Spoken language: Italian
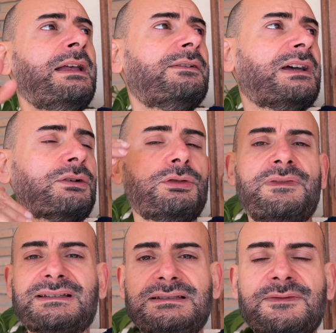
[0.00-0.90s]
vengono
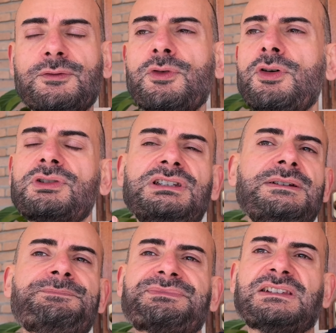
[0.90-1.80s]
fatti
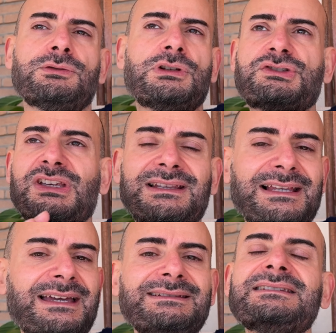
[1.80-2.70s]
fuori, sono
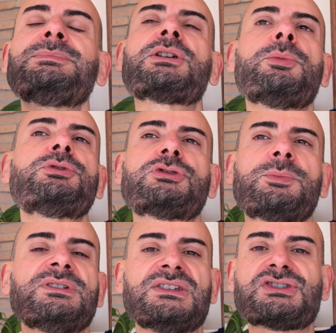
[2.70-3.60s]
eccellenti, però
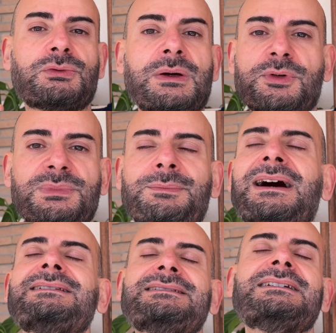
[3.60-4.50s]
purtroppo se c'è una
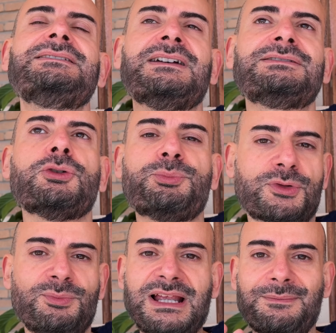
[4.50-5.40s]
problematica diventa un
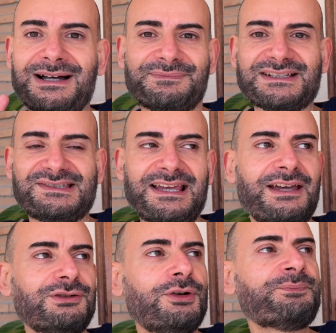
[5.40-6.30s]
problema
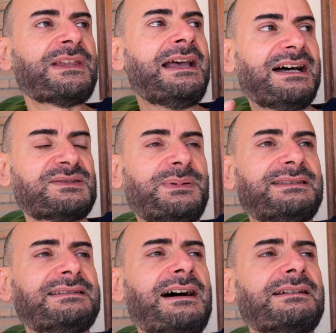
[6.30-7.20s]
serio
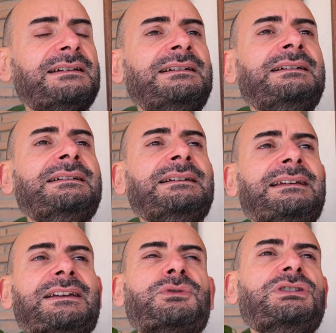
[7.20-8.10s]
aspettare
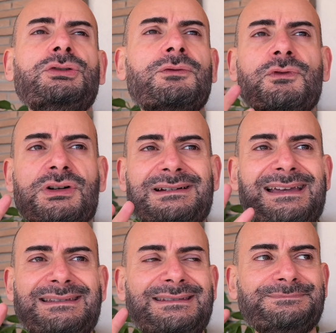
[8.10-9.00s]
e quindi non
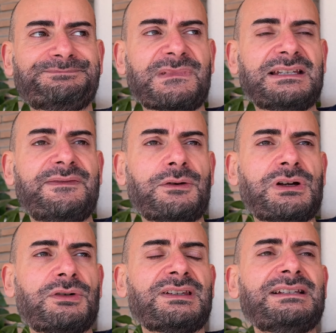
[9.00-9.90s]
vorrei rifare
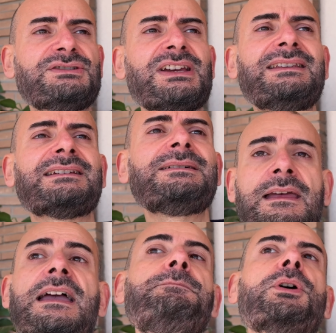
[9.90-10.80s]
una cosa del
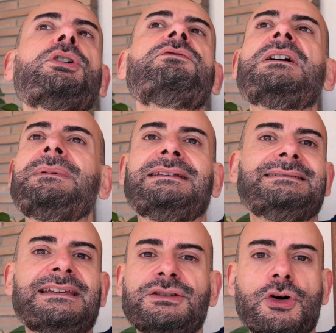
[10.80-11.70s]
genere e poi
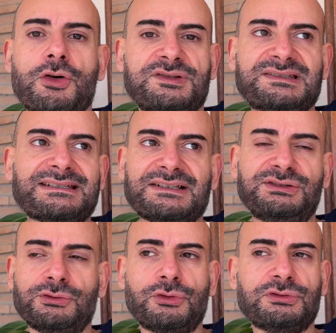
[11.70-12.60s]
ovviamente i costi che
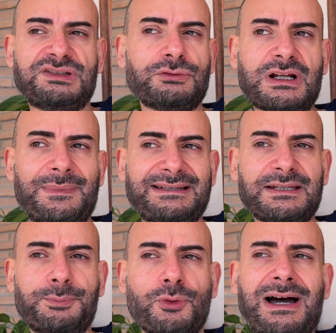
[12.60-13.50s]
sono
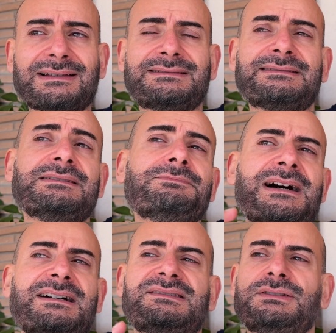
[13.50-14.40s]
sicuramente più alti
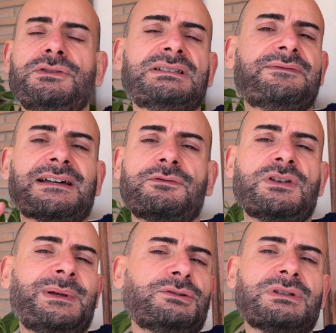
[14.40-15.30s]
ma se dovete fare
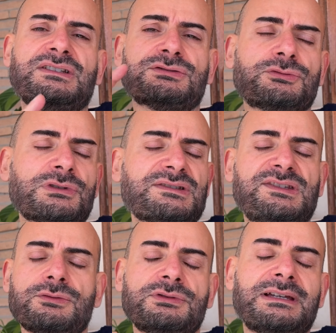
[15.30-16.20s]
ovviamente una
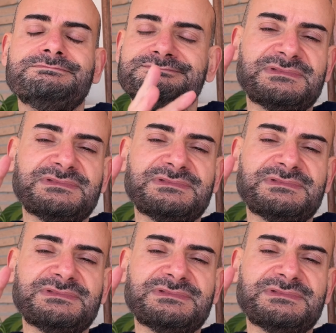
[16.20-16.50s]
ristrutturazione